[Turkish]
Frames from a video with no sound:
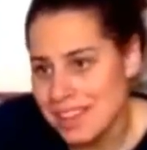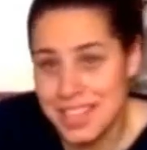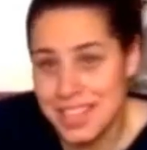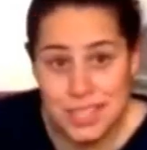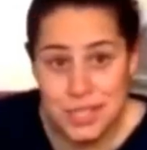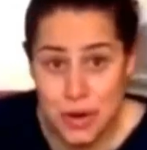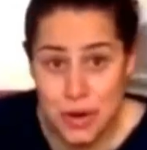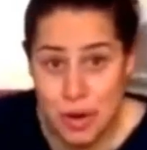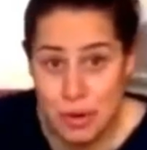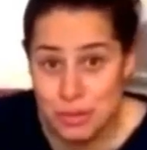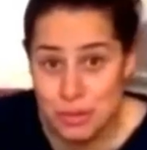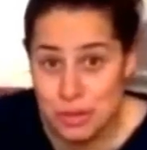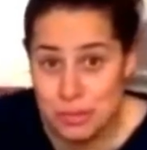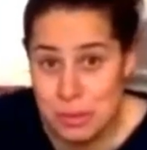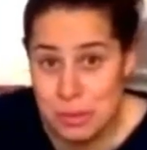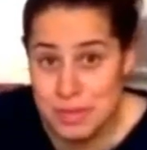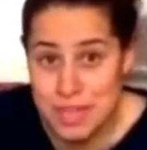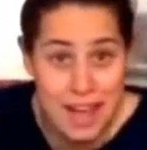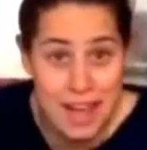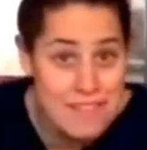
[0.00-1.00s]
yaşıyormuşum
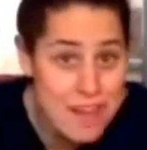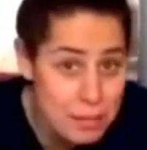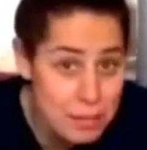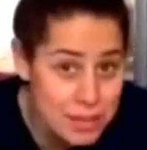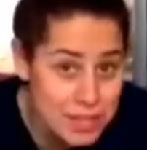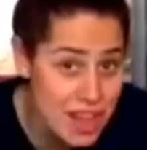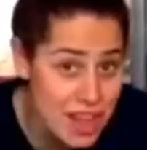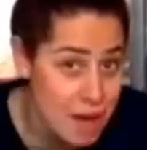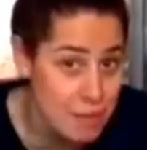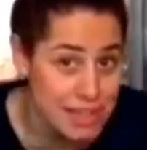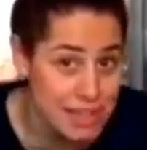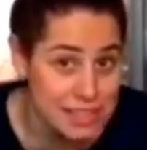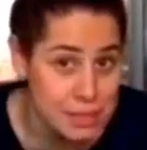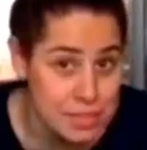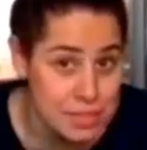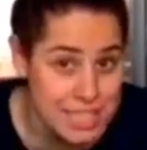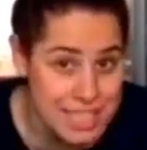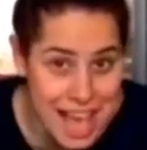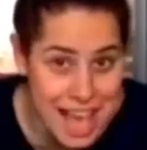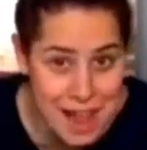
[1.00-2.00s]
gibi davranmayacağım
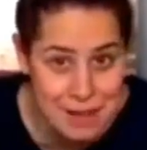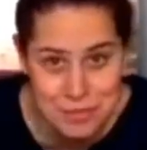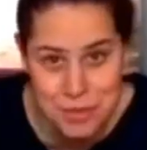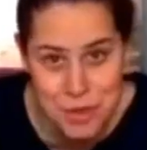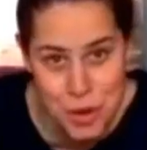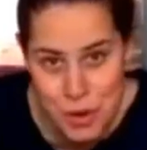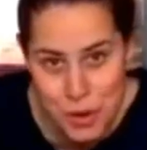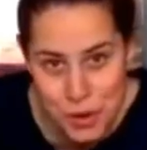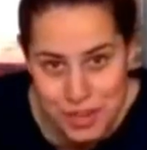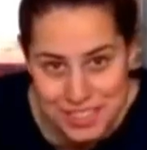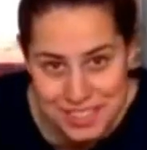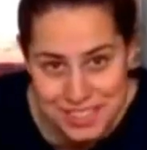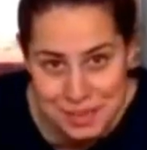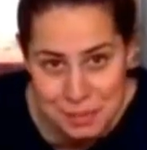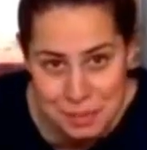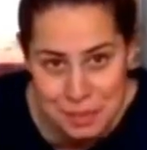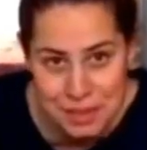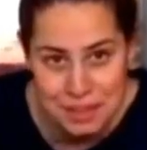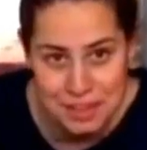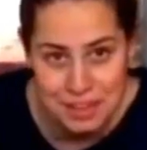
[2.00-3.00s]
anlamına gelmiyor öyle
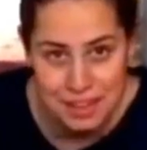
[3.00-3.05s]
değil mi?